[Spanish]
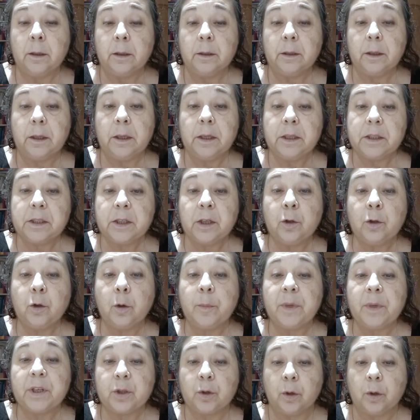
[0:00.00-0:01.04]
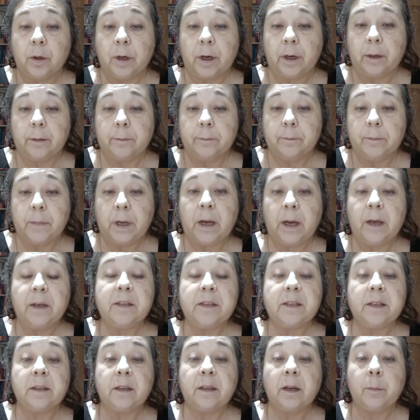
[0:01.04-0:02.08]
tienes síndrome Sogren, ahí
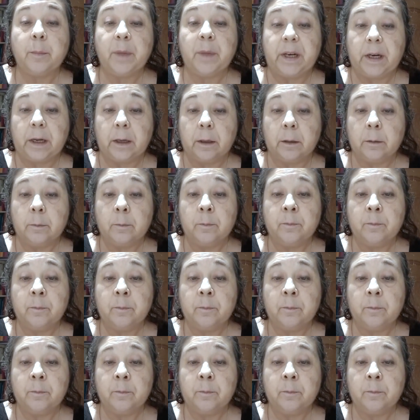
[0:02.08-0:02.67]
se termina.